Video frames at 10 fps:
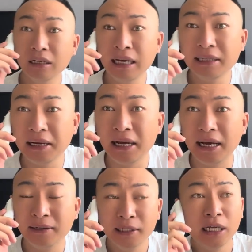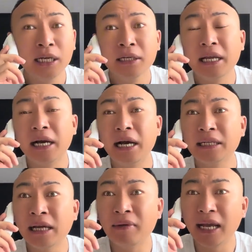哎，大哥，那个
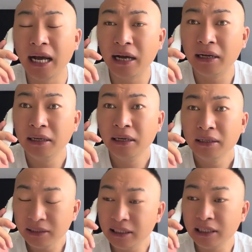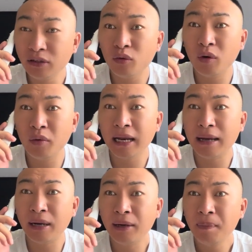大伟啊，你上中国会来
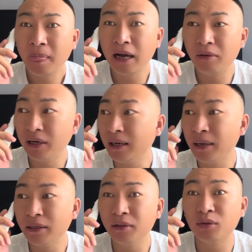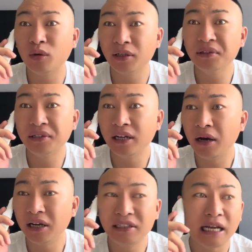吗？啊，我这边都做都整
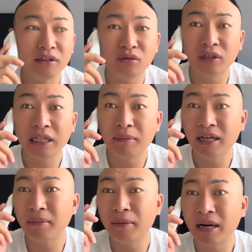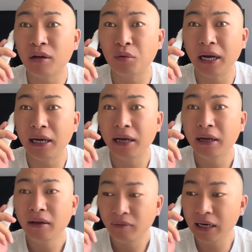好了，加杜成他们那边马上过来了。
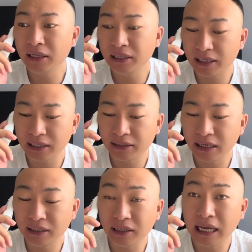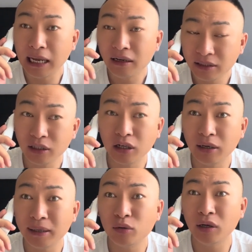完了，你跟那谁景丽上到这
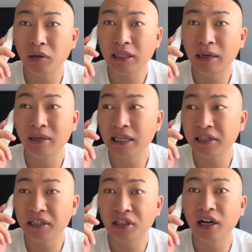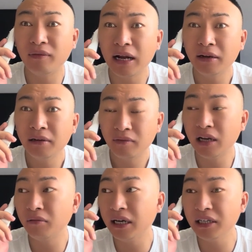边坐一个，咱们在一起吃点饭。完
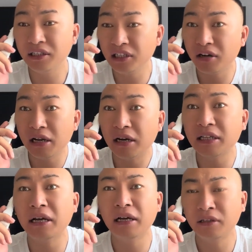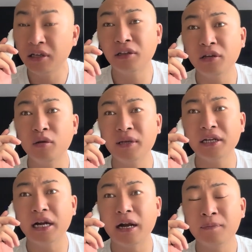了，我给你介绍两个大哥，挺挺牛逼的人